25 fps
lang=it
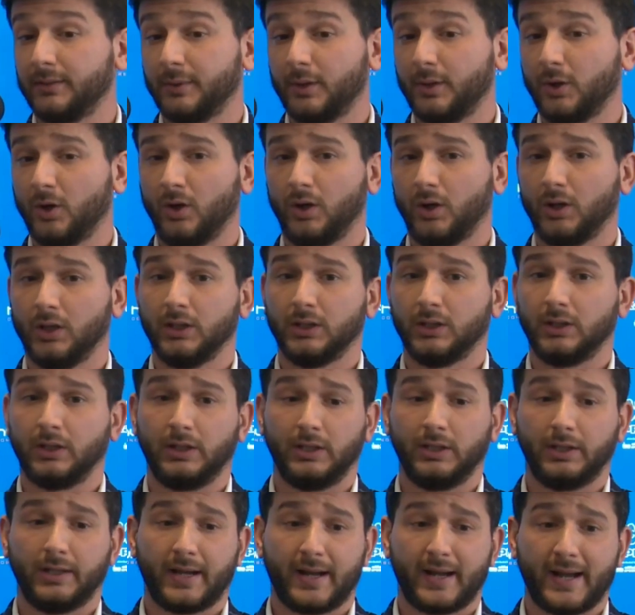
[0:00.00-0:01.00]
Però
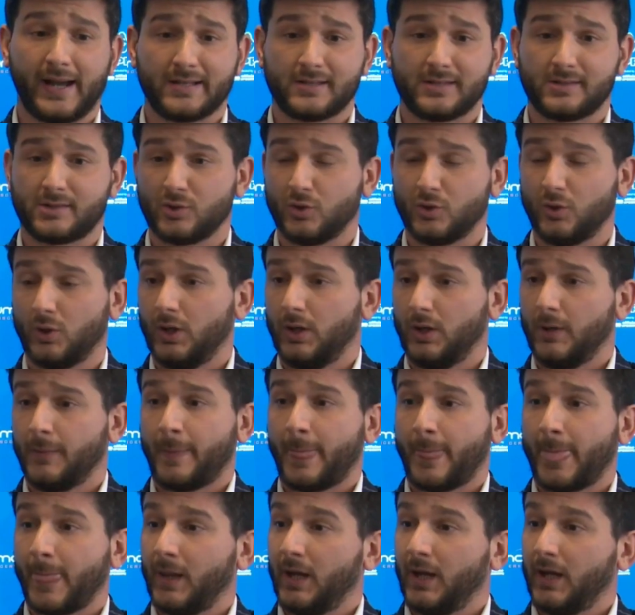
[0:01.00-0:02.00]
eh, il ragazzo
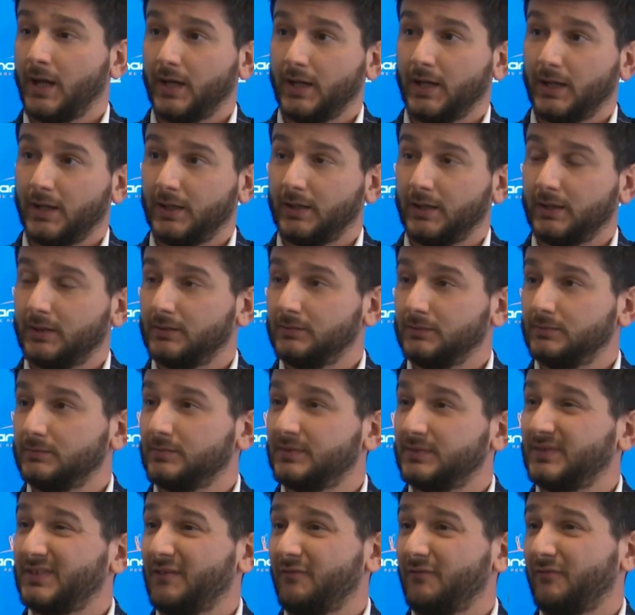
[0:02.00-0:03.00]
ehm,
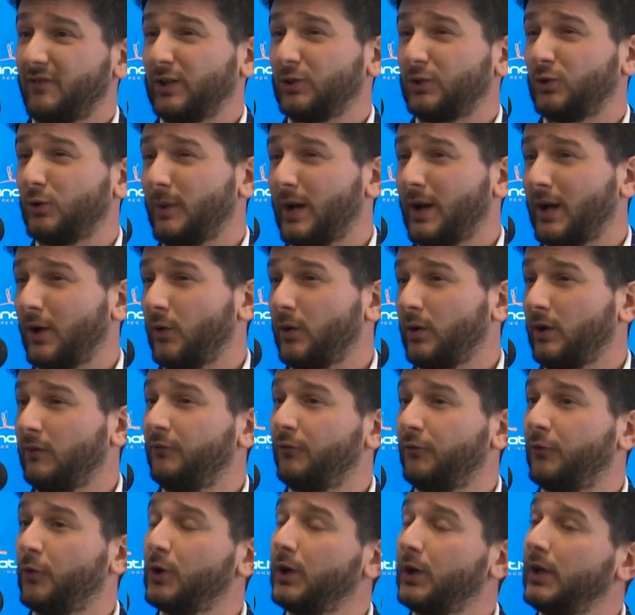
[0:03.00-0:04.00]
si è fatto male con il
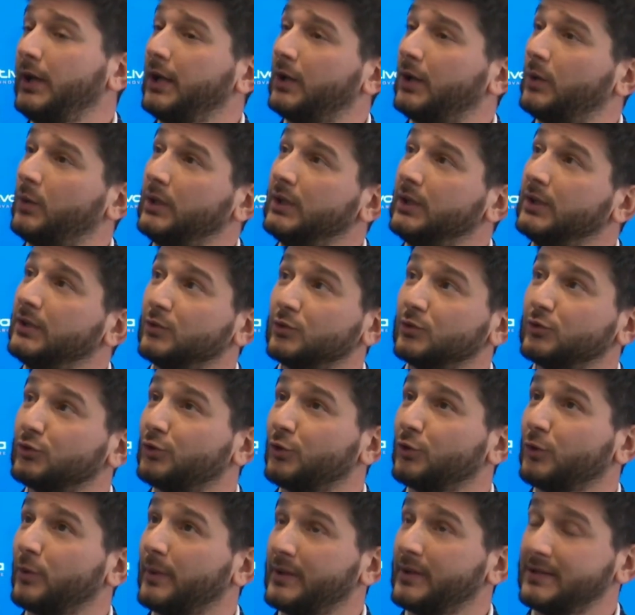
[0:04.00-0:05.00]
Forlì, quindi non
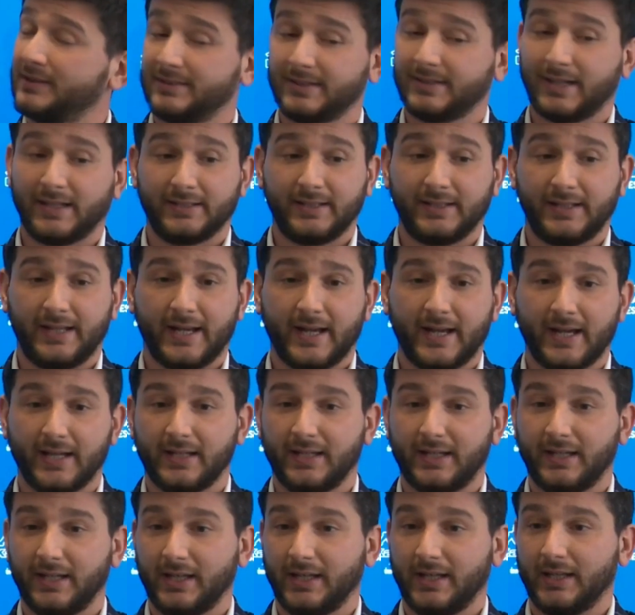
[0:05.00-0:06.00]
sono passati
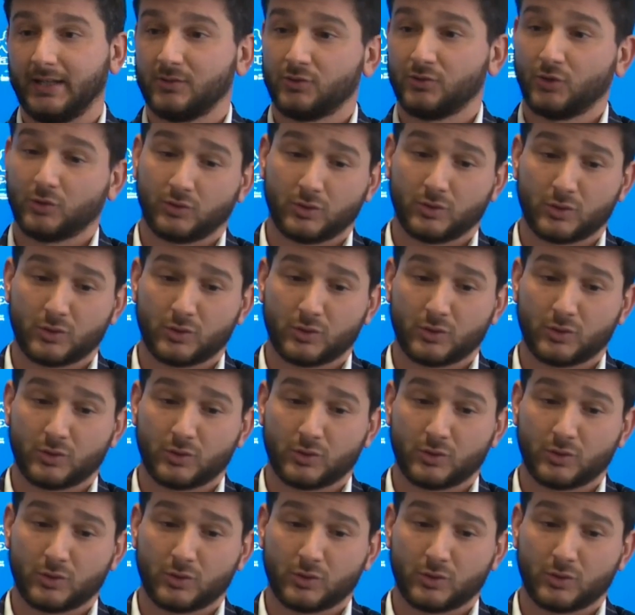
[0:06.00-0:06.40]
neanche, sono,